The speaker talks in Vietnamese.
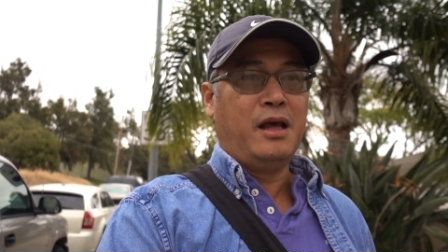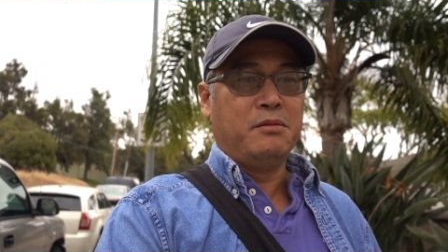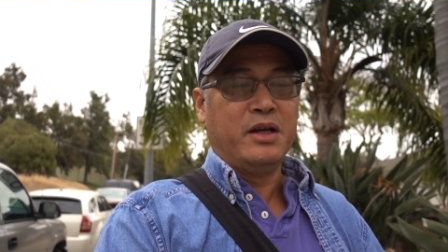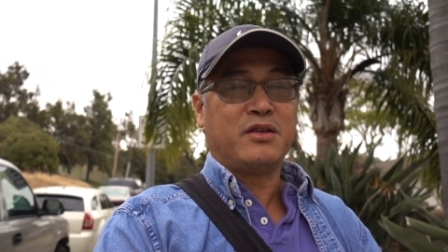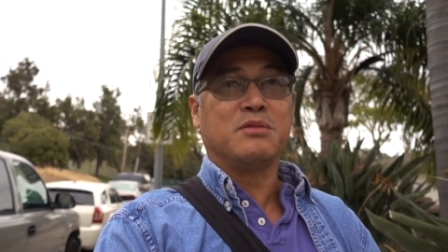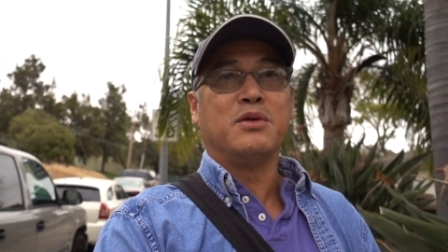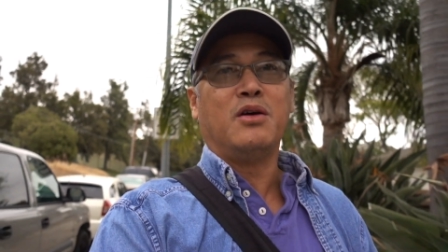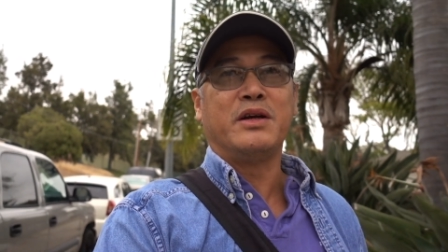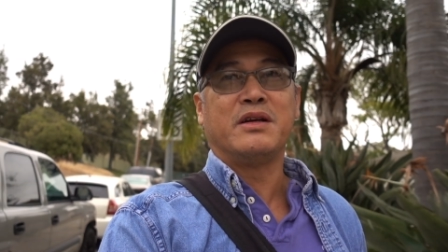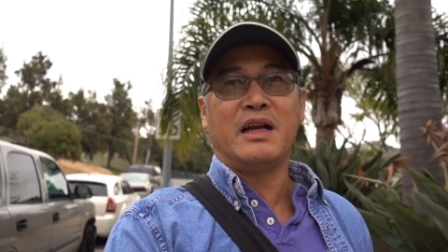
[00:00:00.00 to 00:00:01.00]
Mỹ tuyên
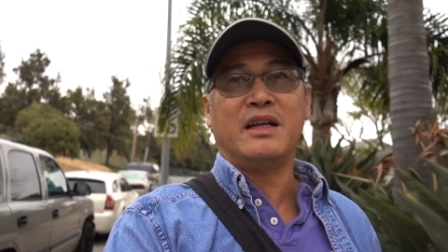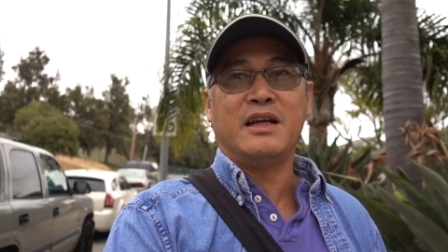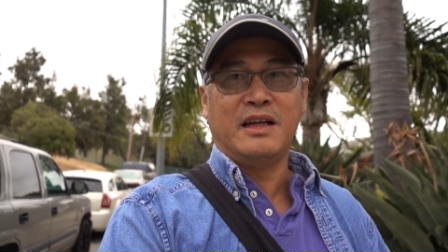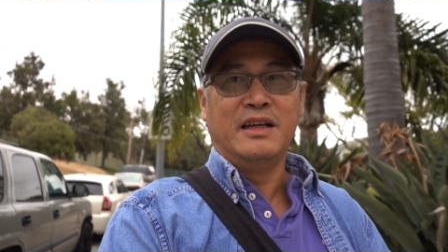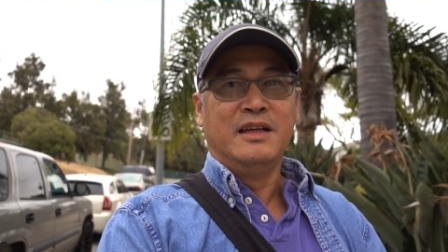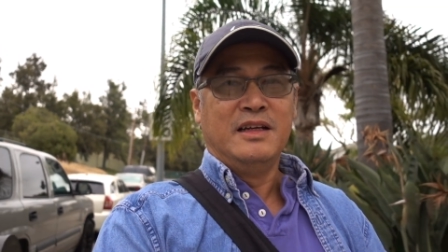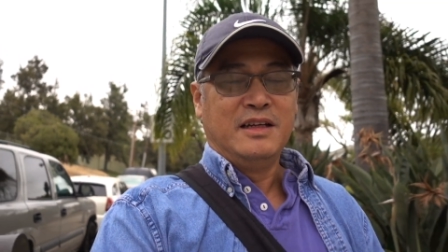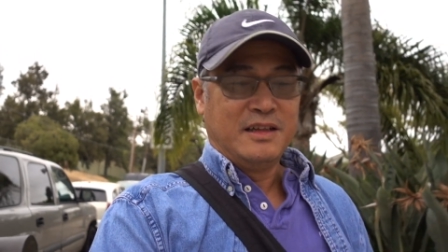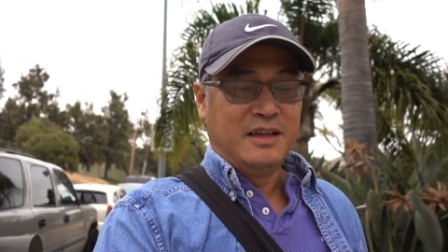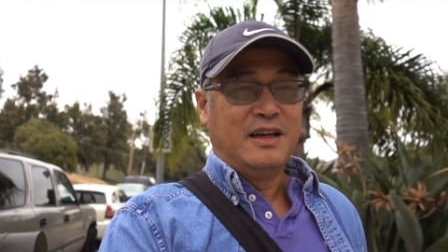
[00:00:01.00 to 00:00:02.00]
bố Iran là
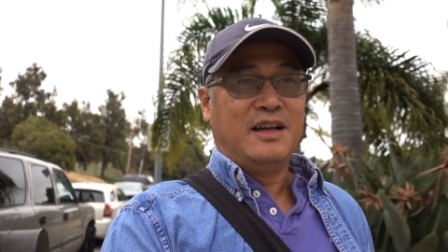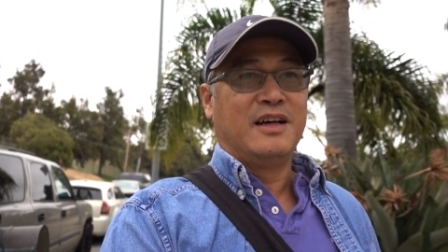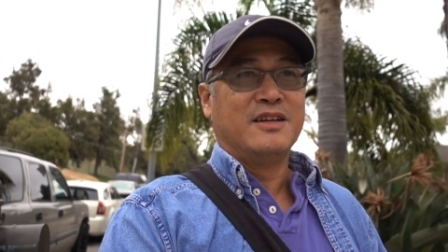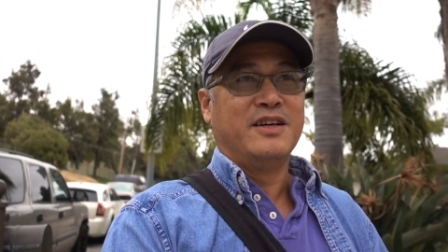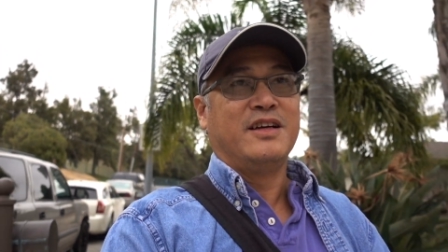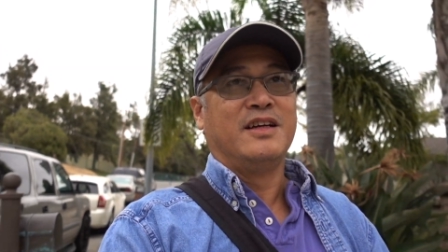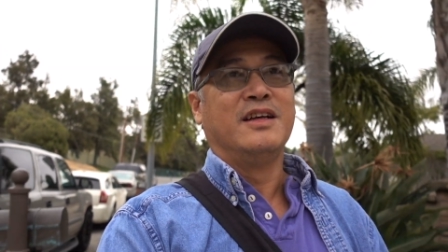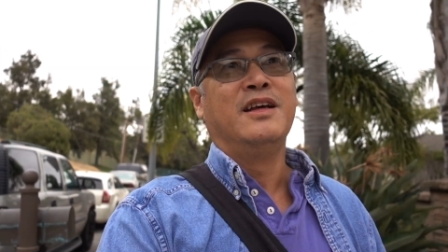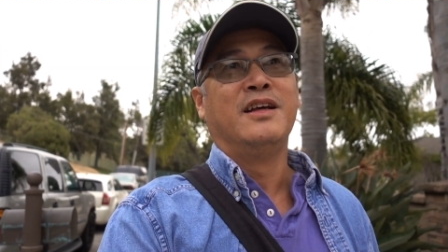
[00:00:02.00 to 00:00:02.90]
là người